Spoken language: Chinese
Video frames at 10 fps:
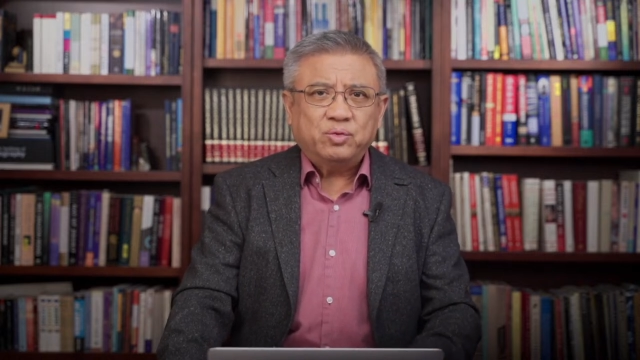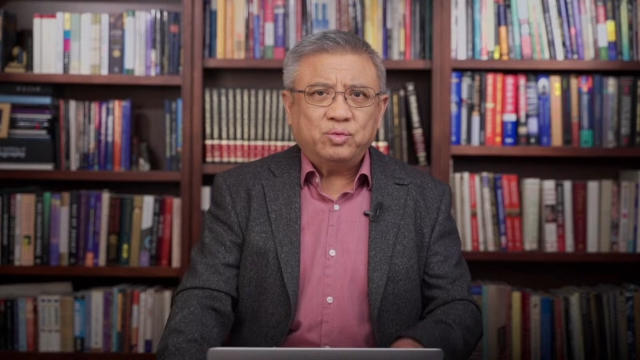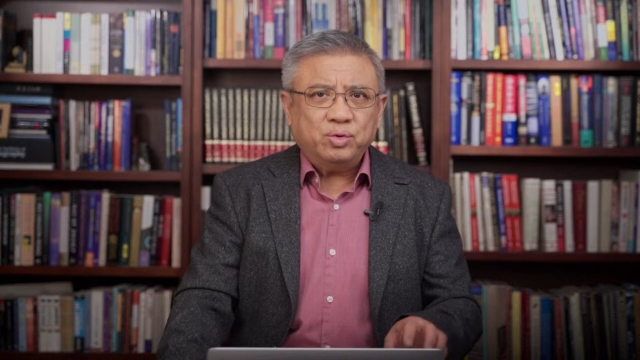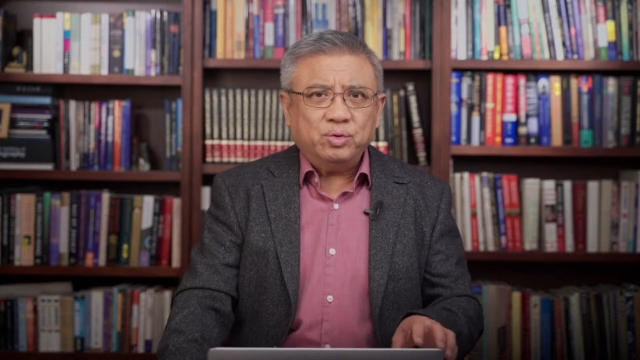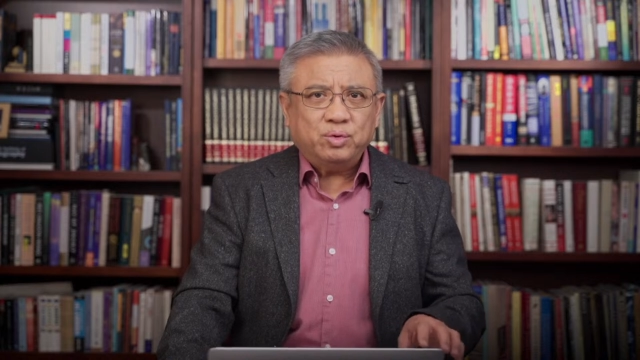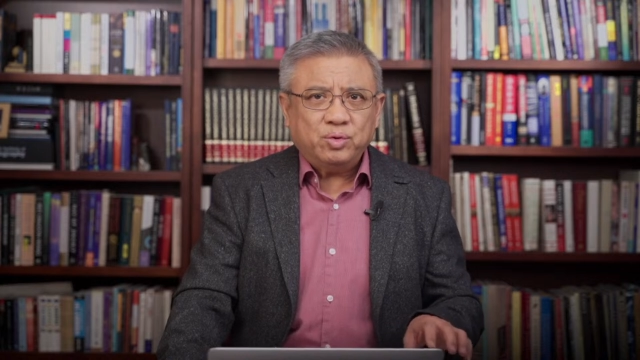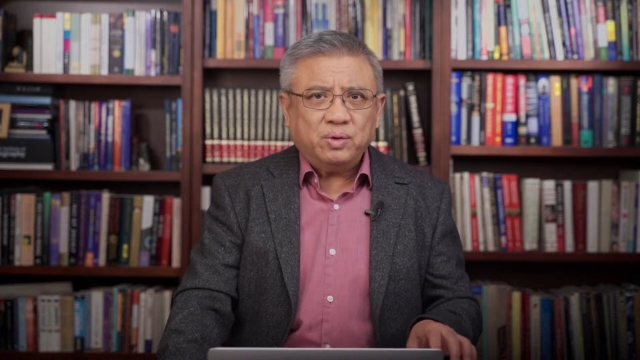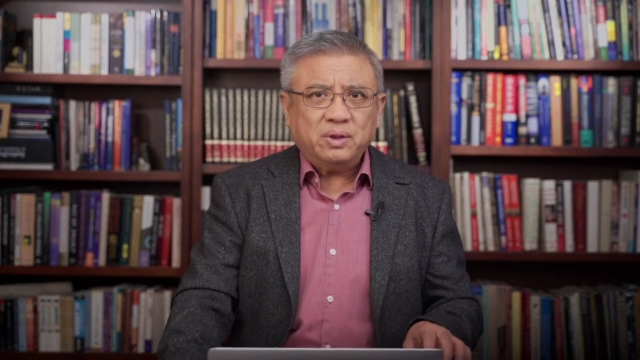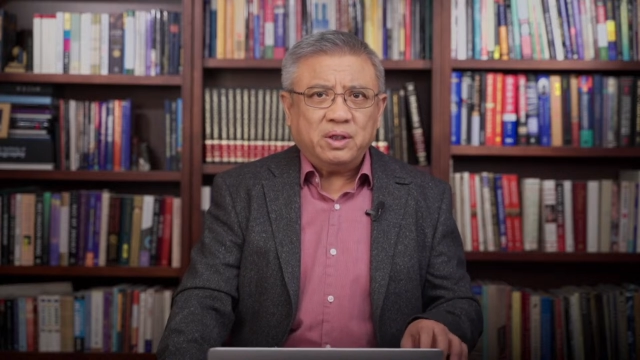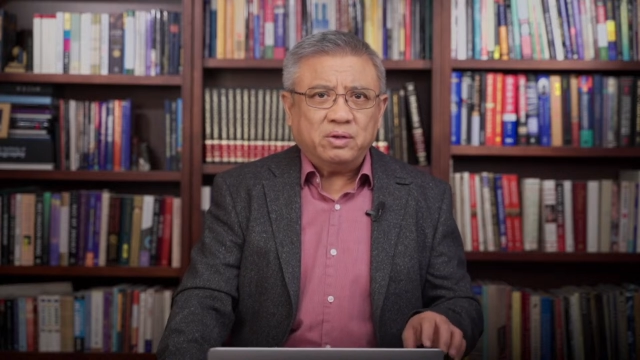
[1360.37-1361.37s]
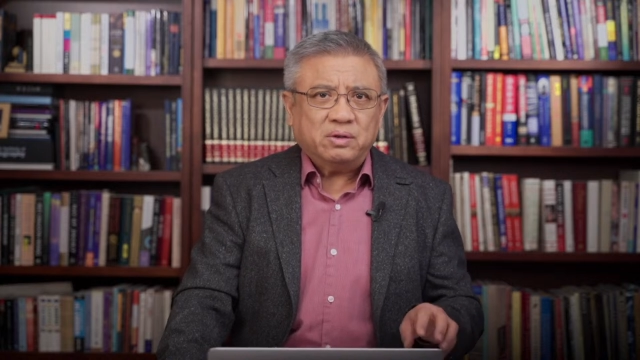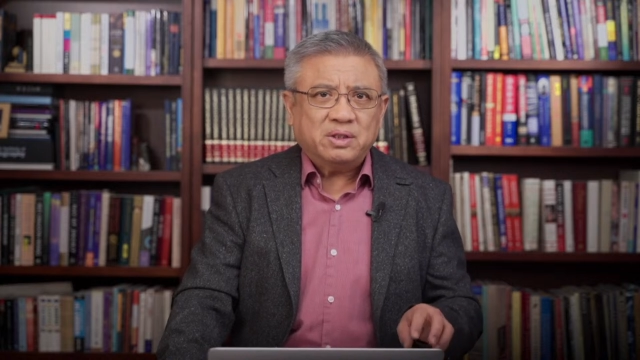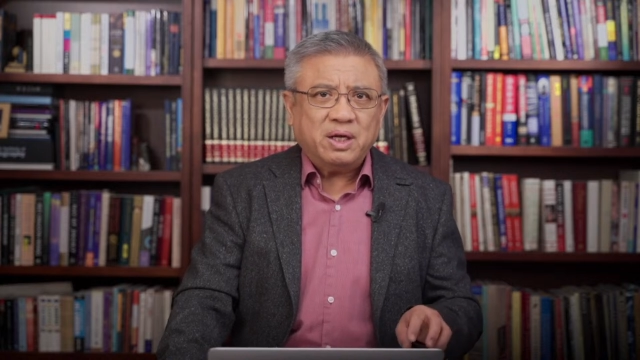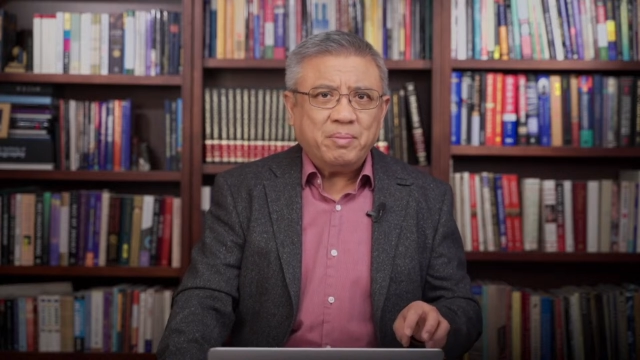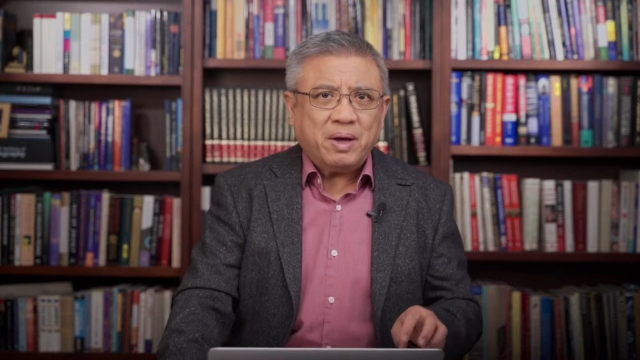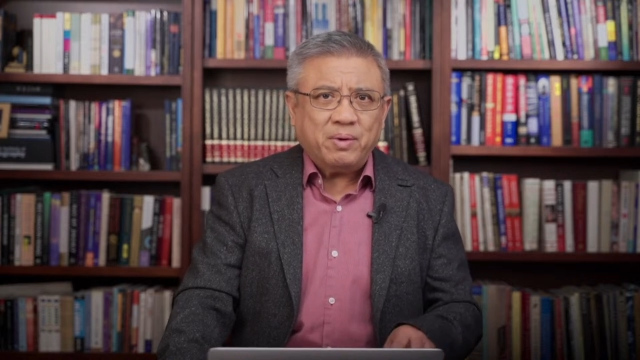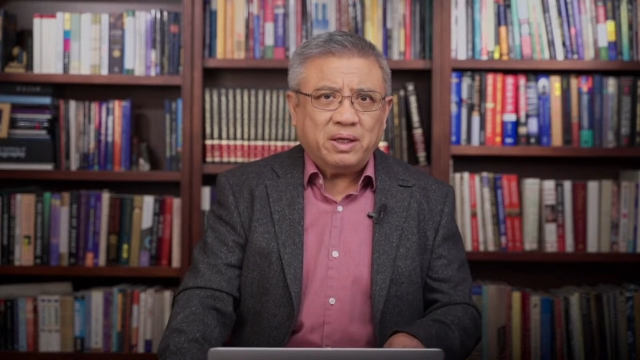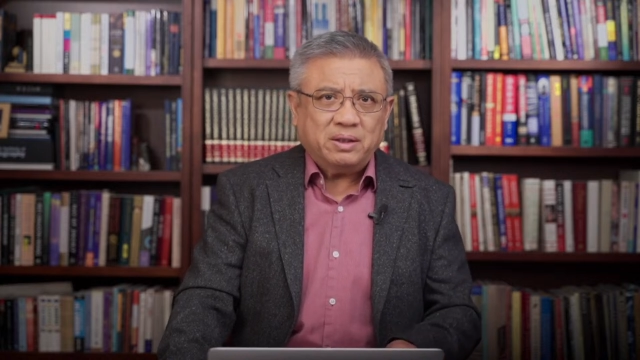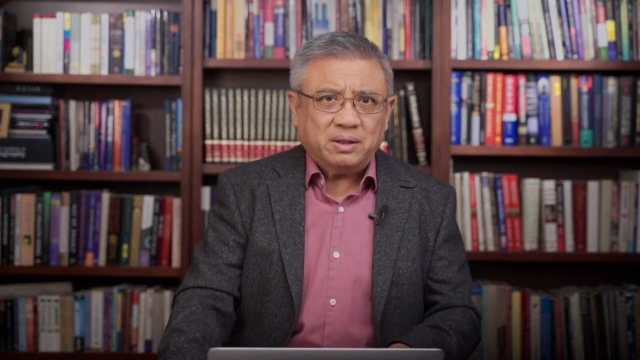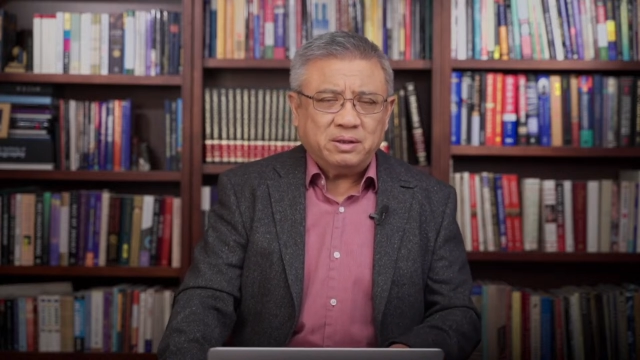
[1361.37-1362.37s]
据说呢有300
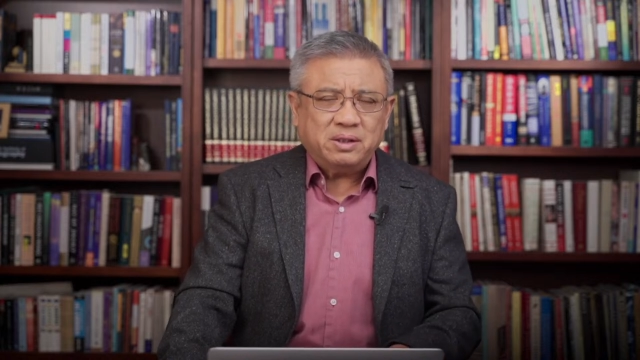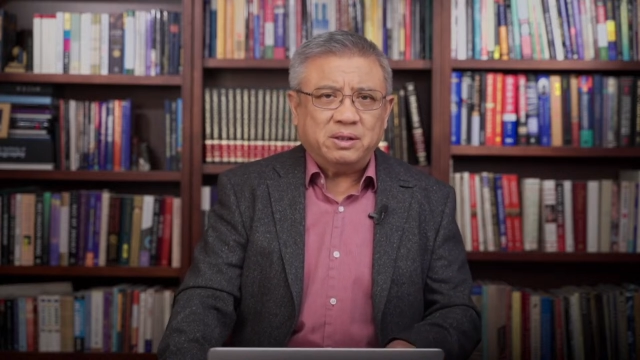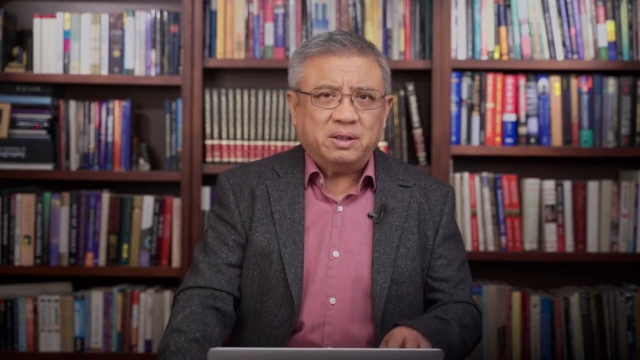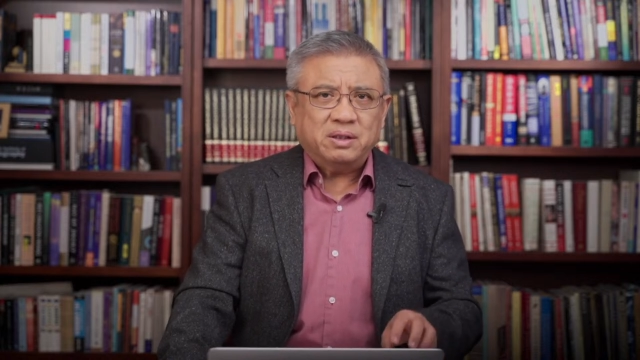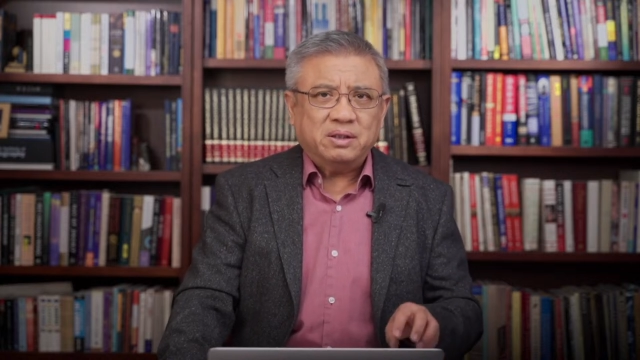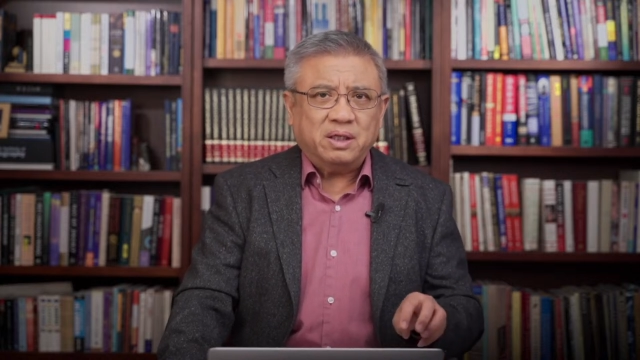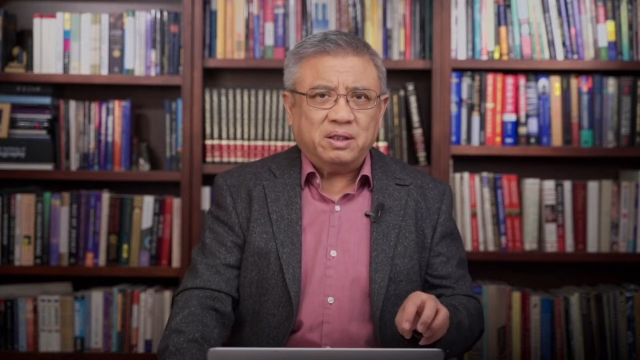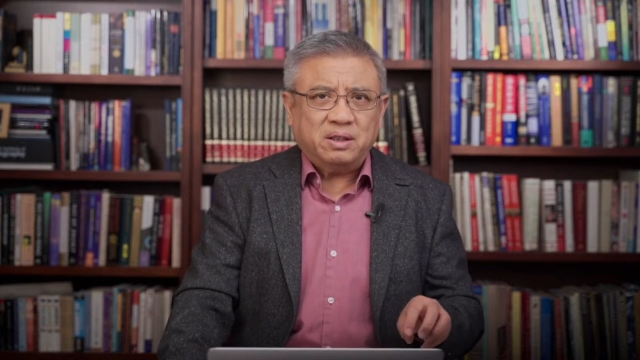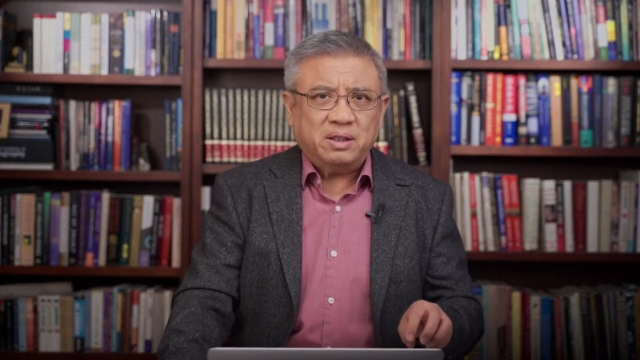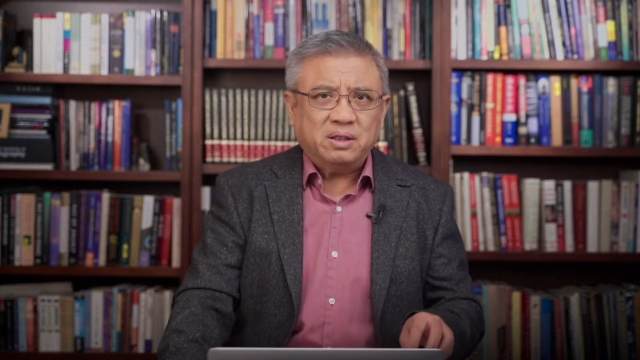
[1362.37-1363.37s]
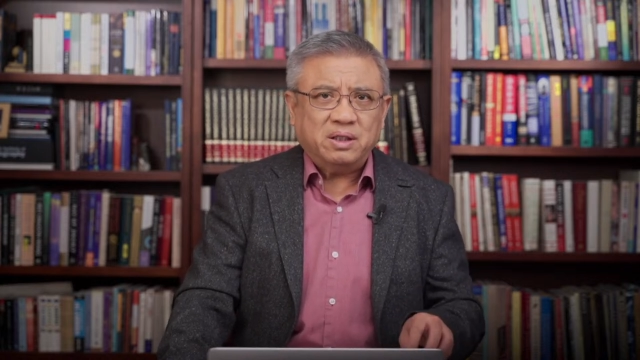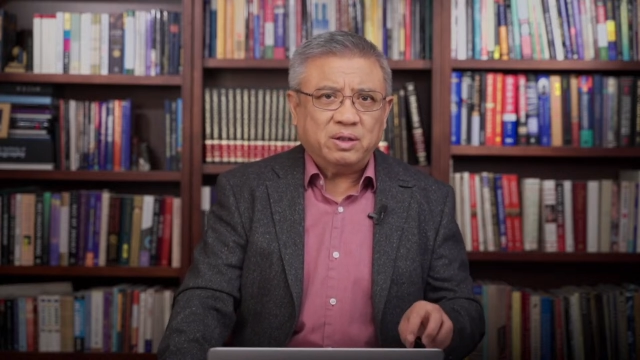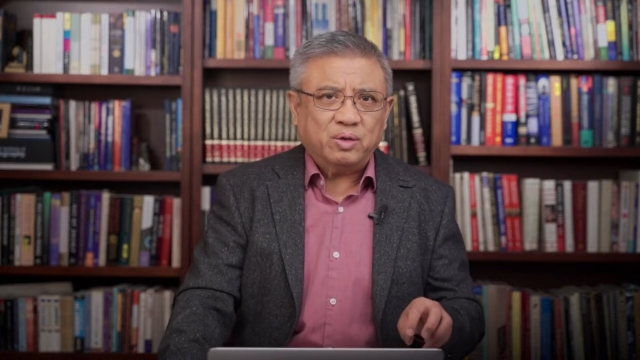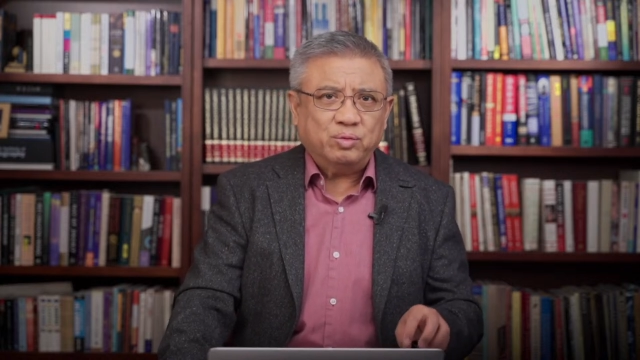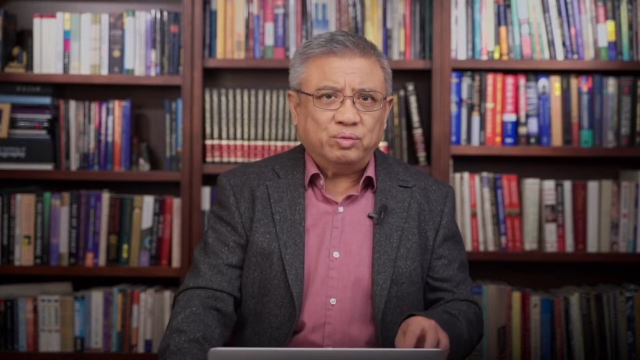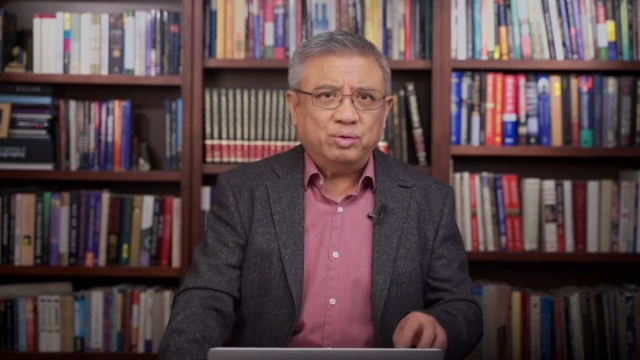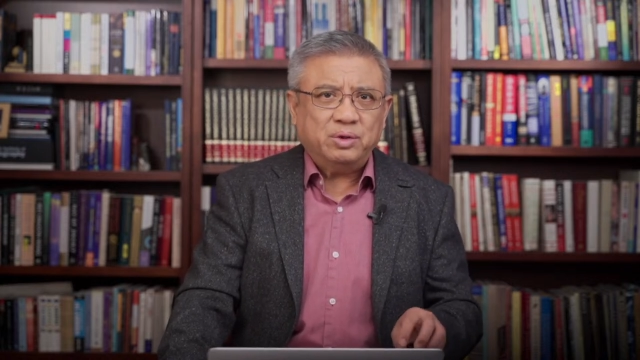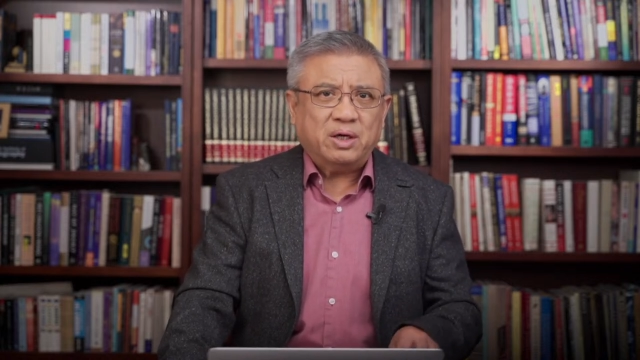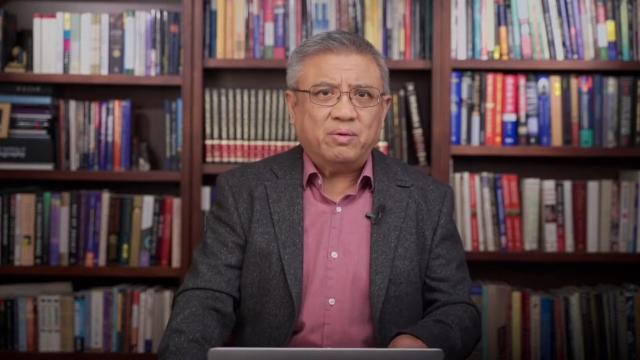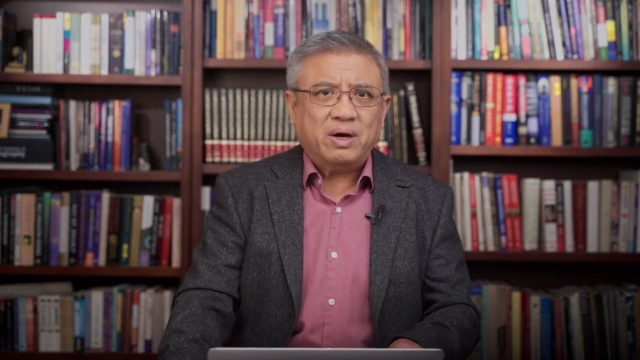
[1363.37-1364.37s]
万人次向李克强的故居
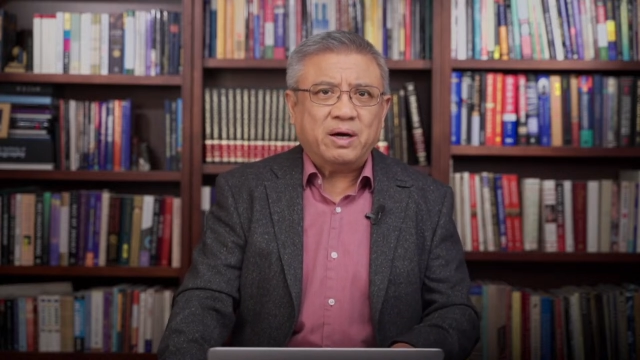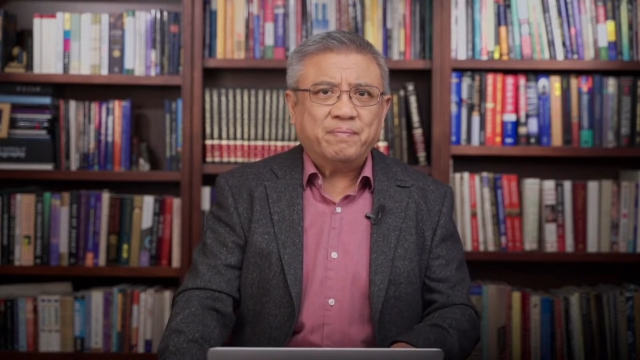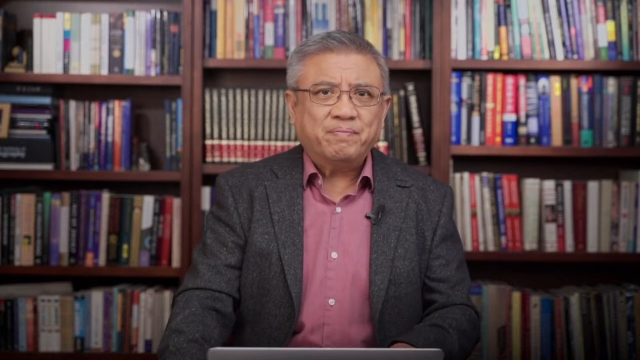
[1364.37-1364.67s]
献花，